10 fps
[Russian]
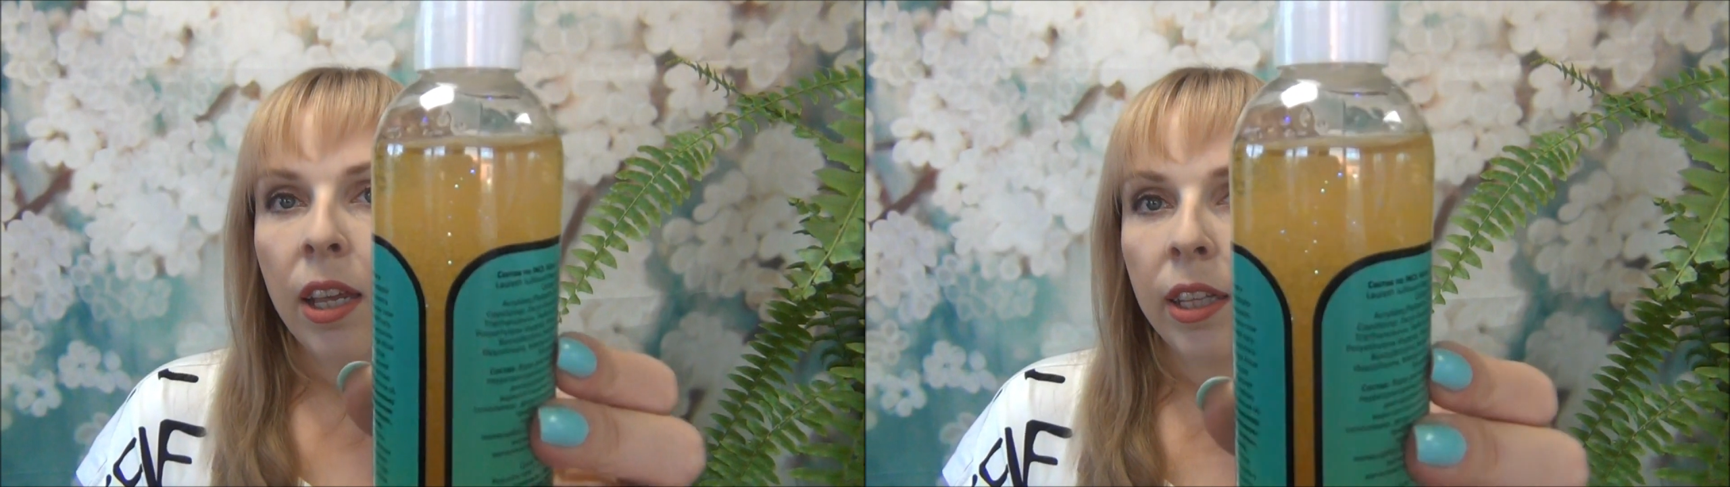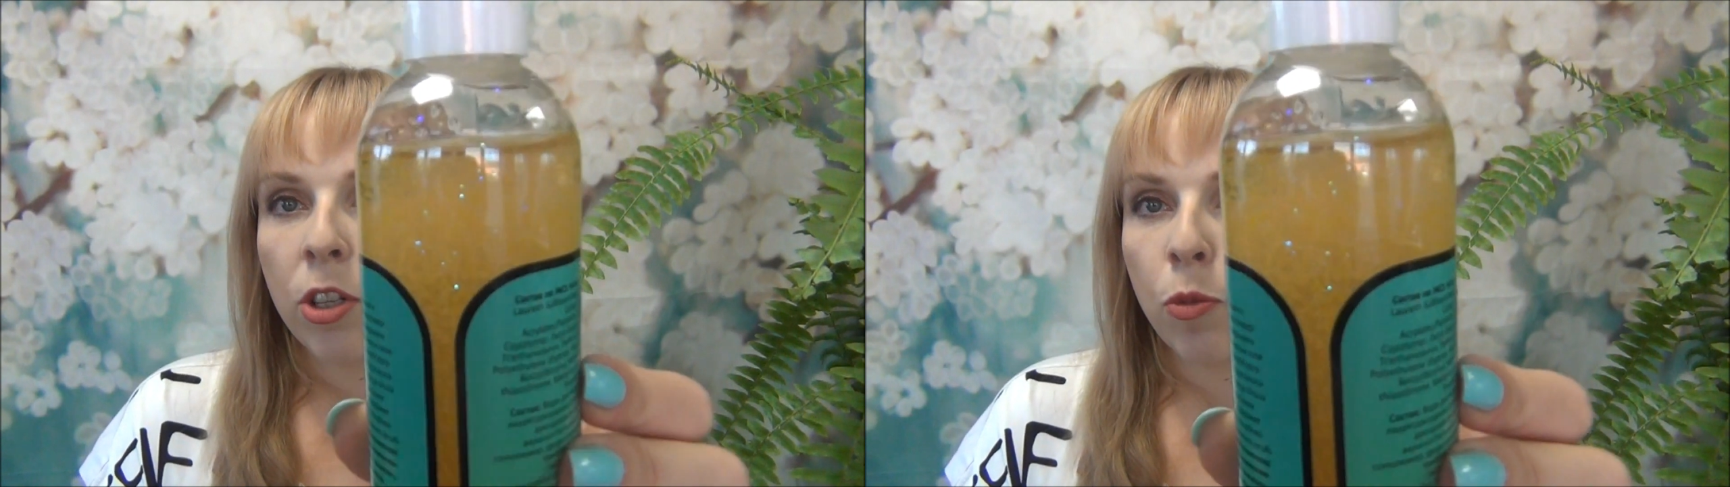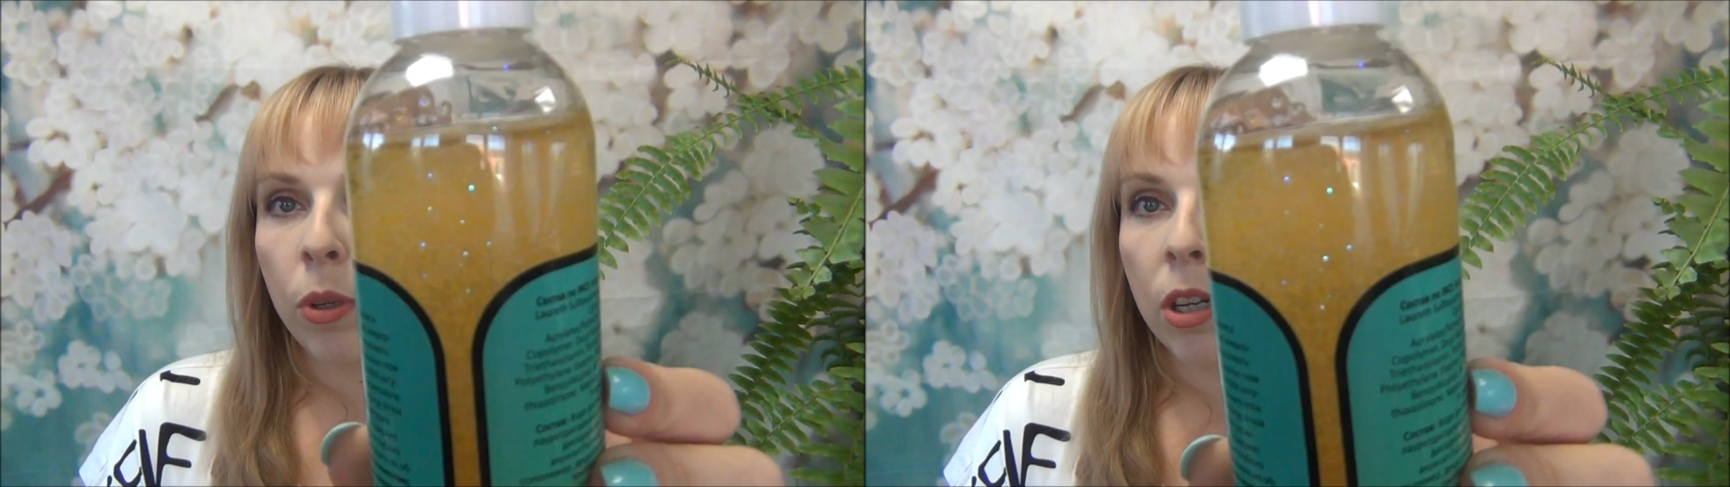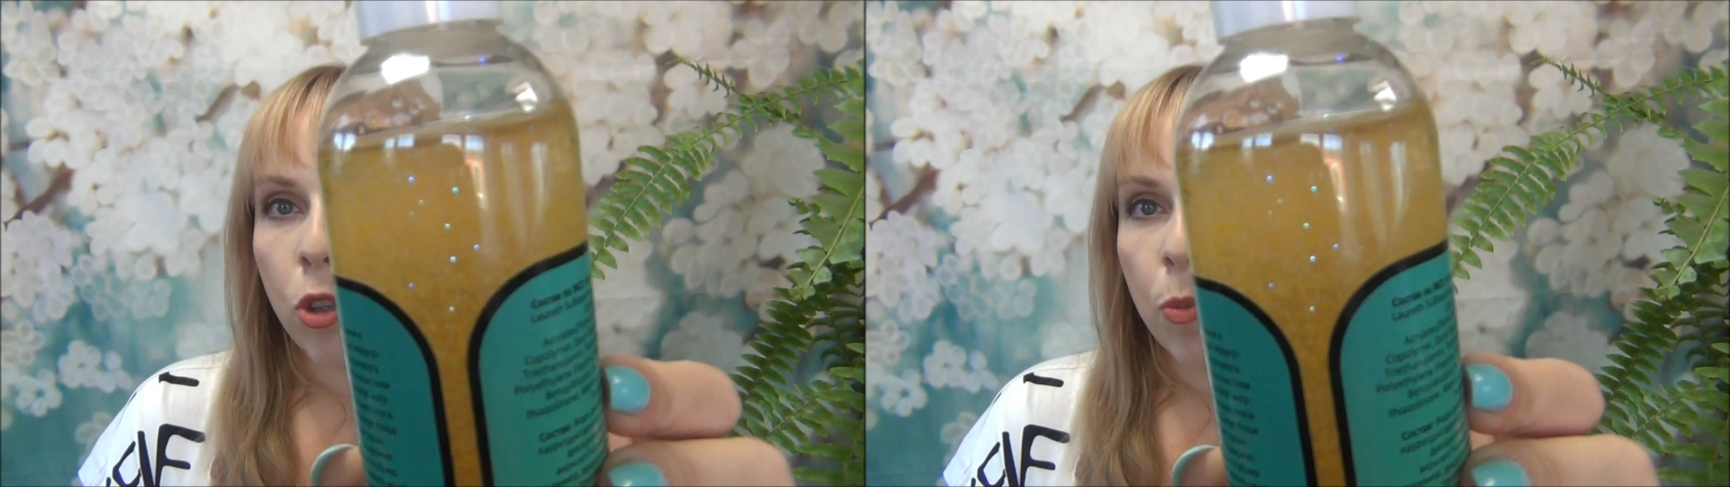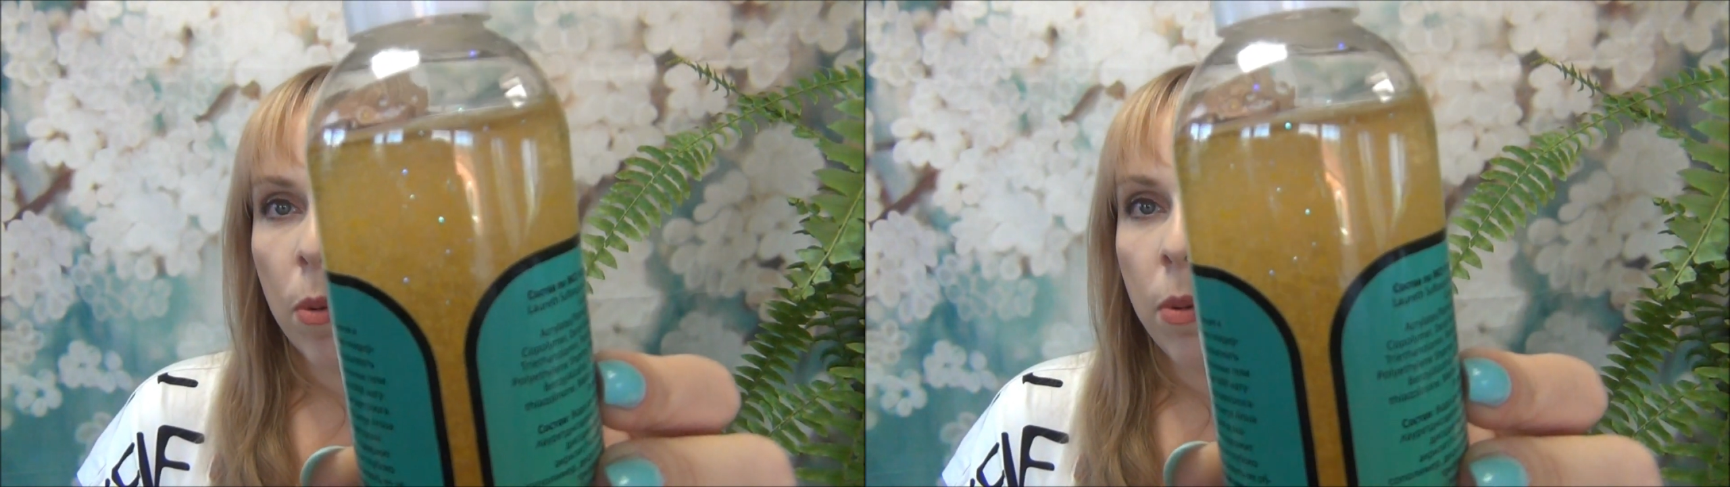Я даже
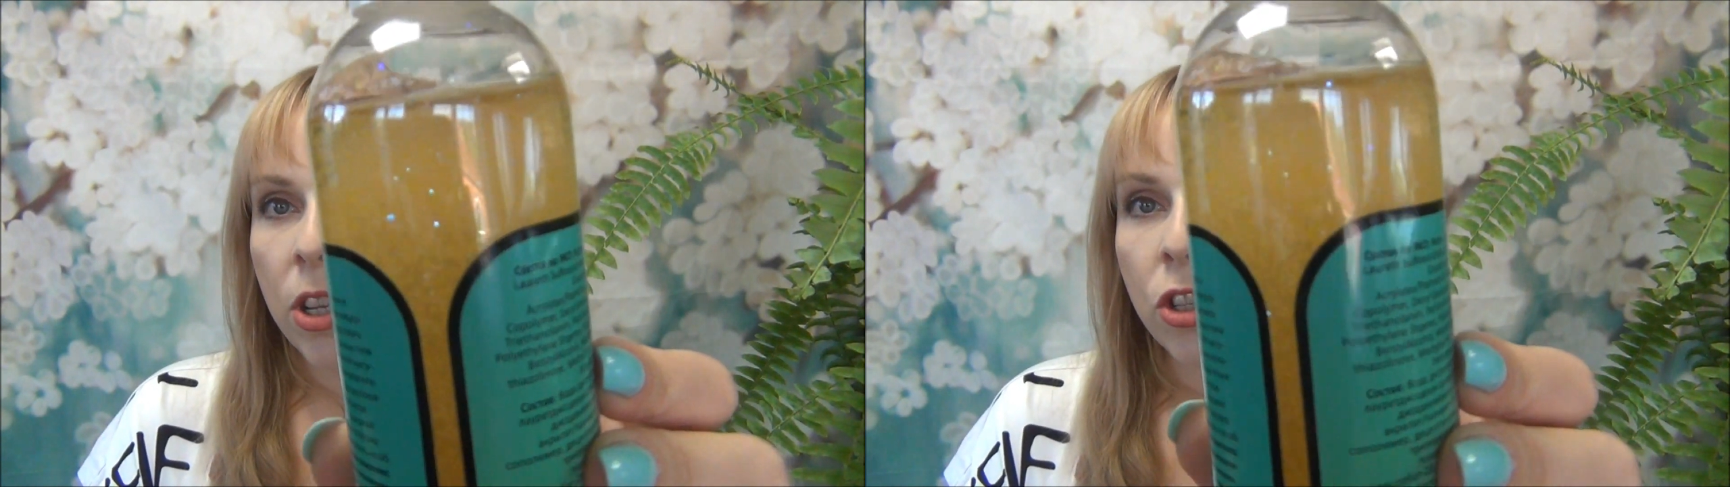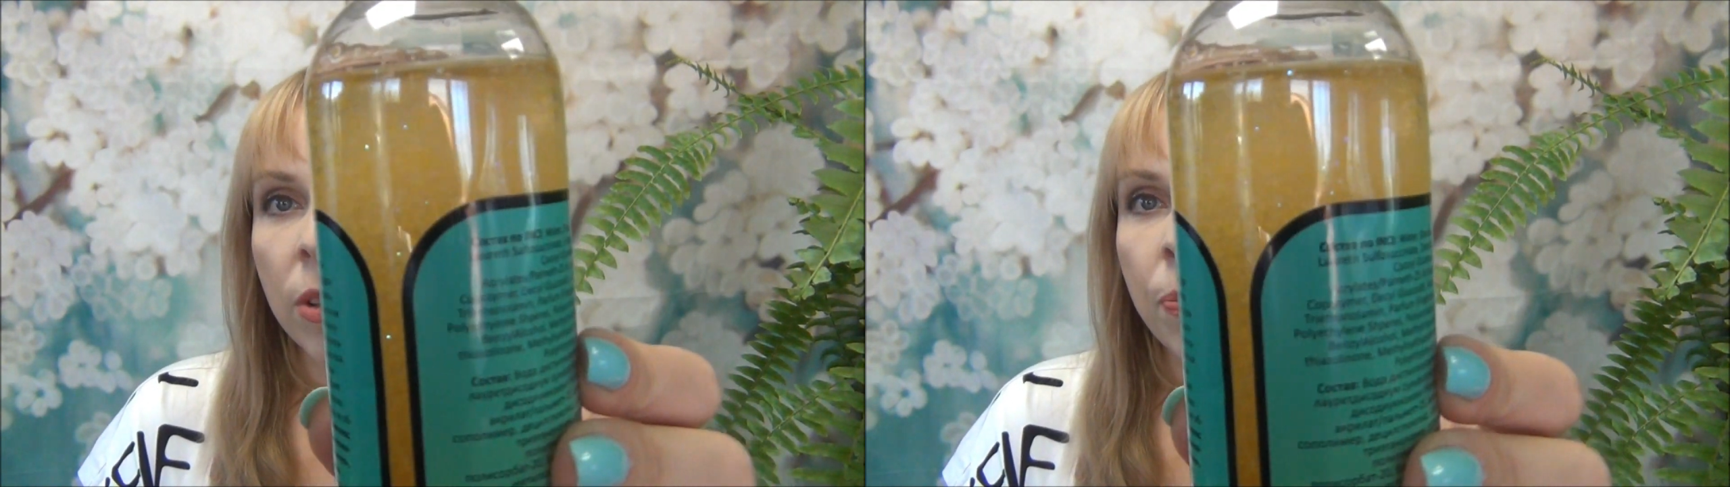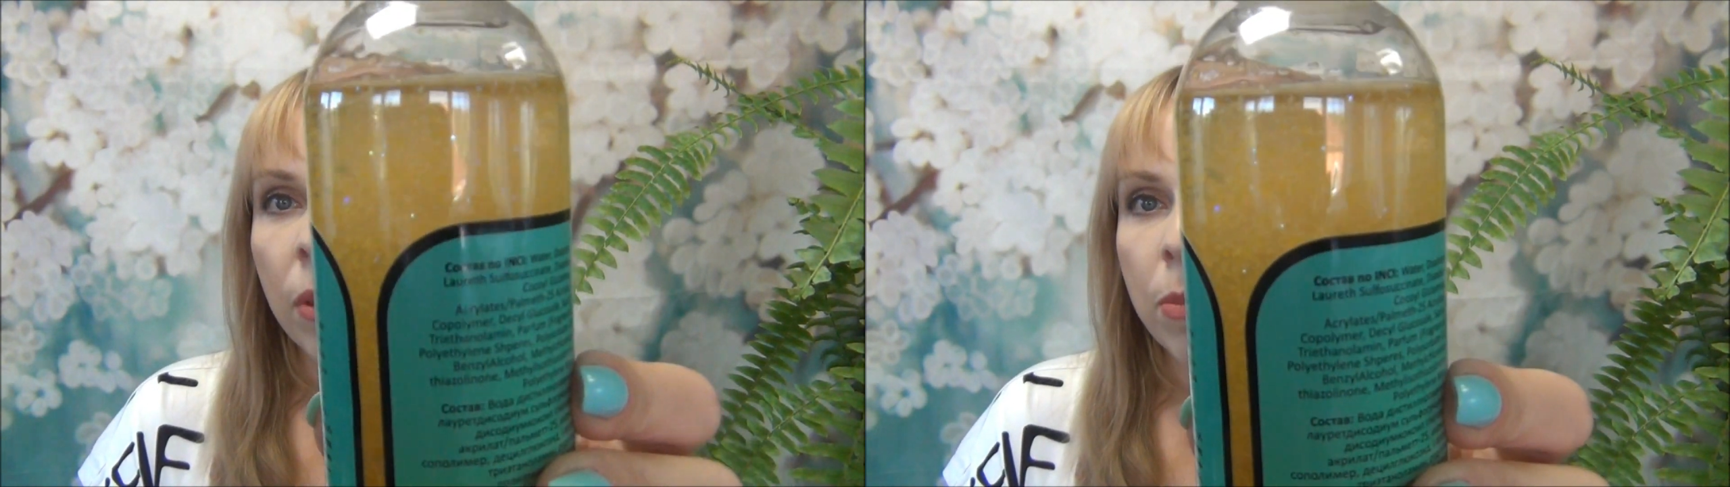покажу поближе,